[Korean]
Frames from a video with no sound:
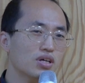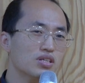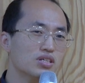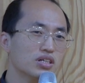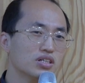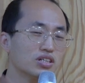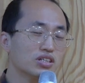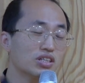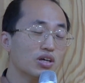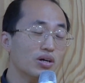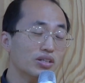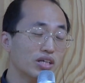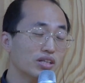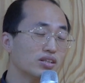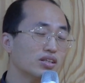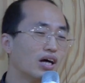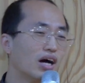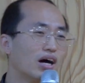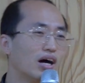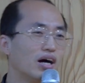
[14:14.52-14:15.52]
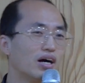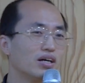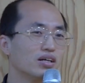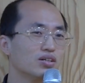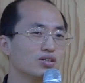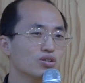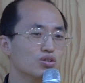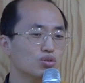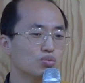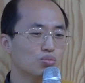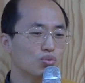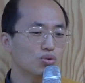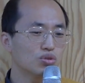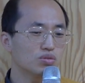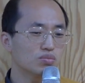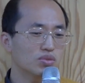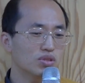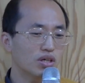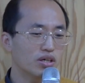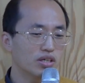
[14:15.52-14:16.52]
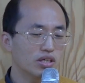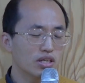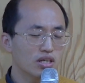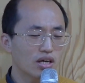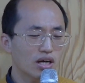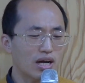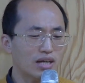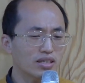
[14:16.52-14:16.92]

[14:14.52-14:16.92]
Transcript: 크게 이제 극대화됐다 이렇게 좀 보여집니다.